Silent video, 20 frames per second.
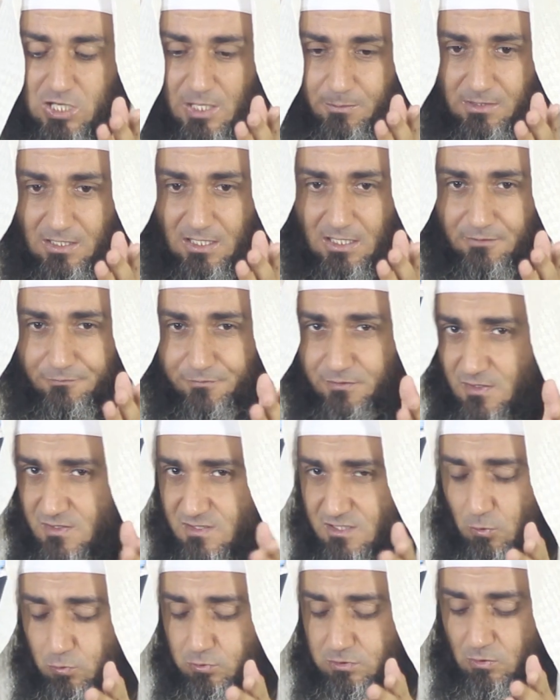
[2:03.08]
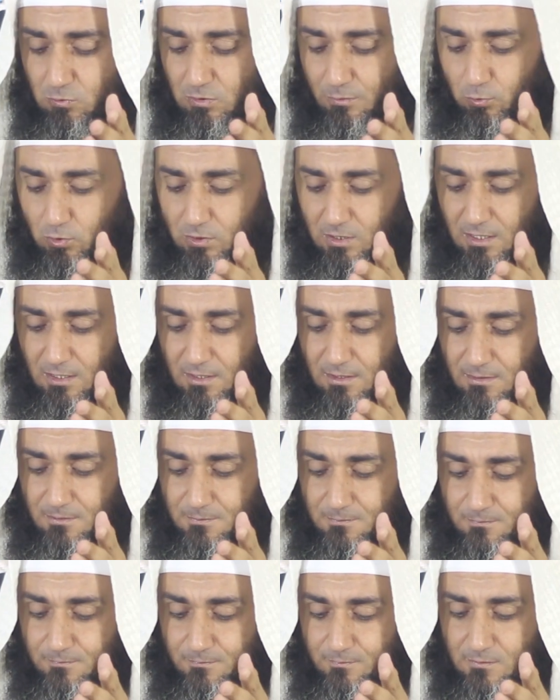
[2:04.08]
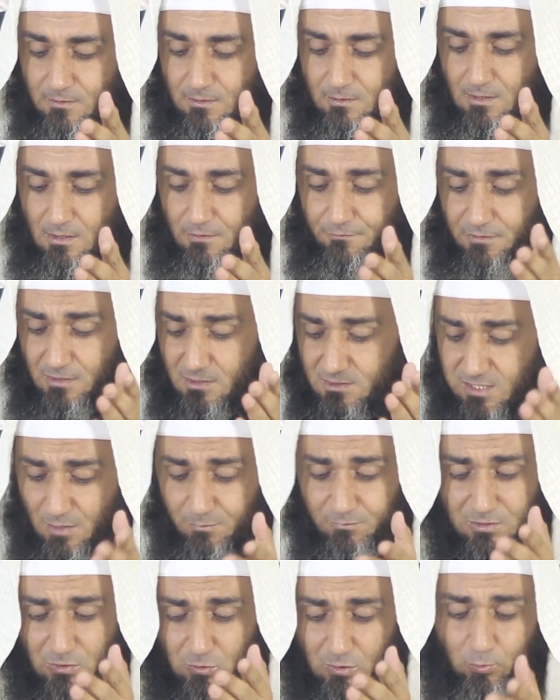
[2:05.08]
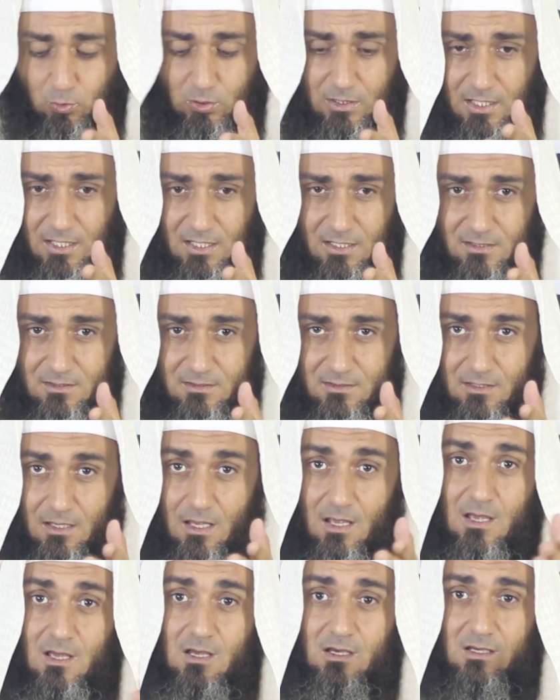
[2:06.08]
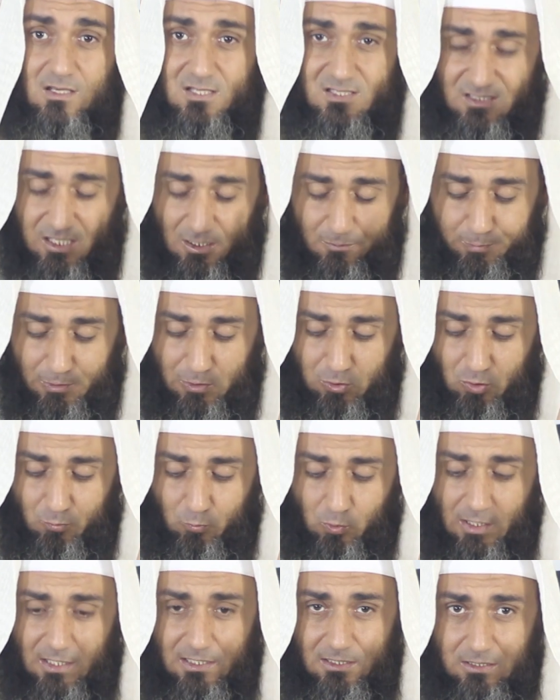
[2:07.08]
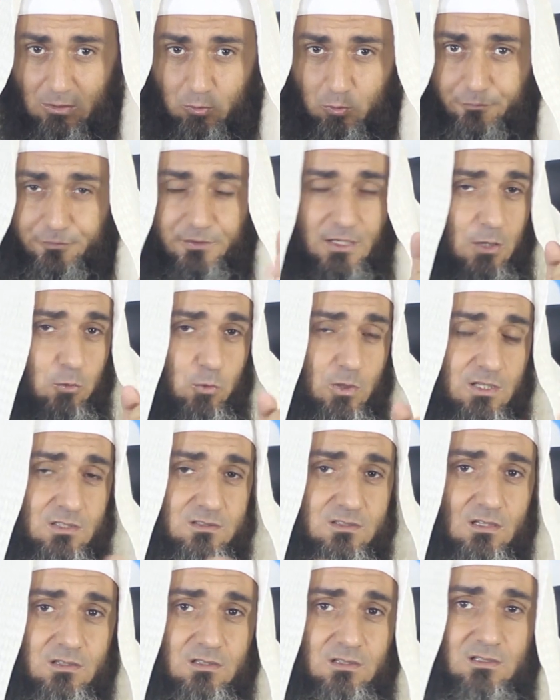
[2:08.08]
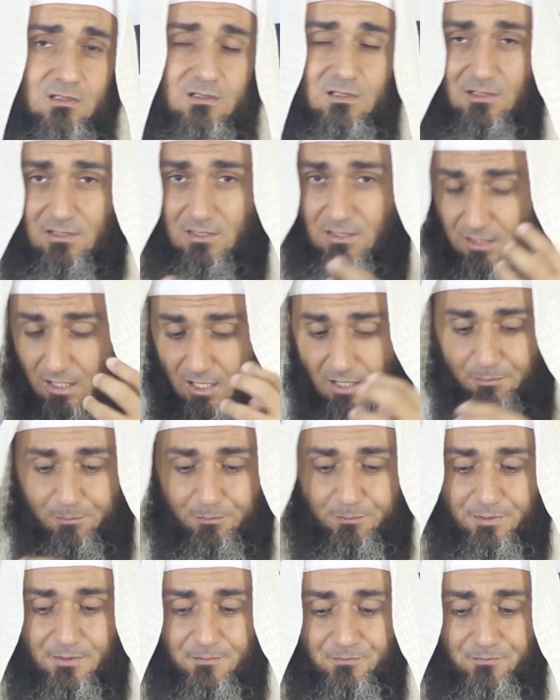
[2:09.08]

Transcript: جميعا في صوت وبكاء في صمت وبكاء استقبلهم والده في أول الطريق الأب